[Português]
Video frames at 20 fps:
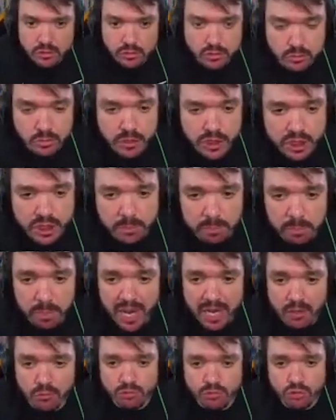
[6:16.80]
como é que
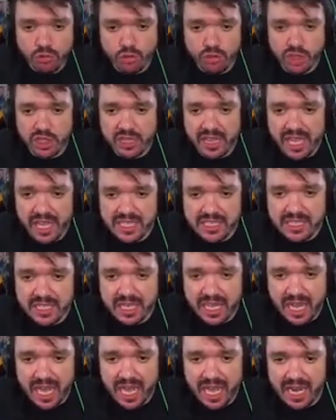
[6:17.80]
pega um chute desse,
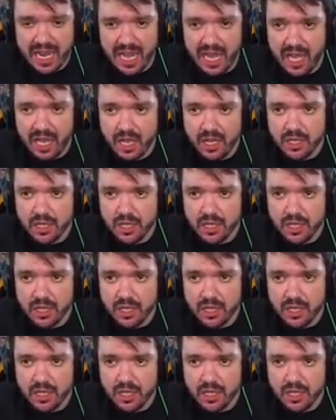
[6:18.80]
cara?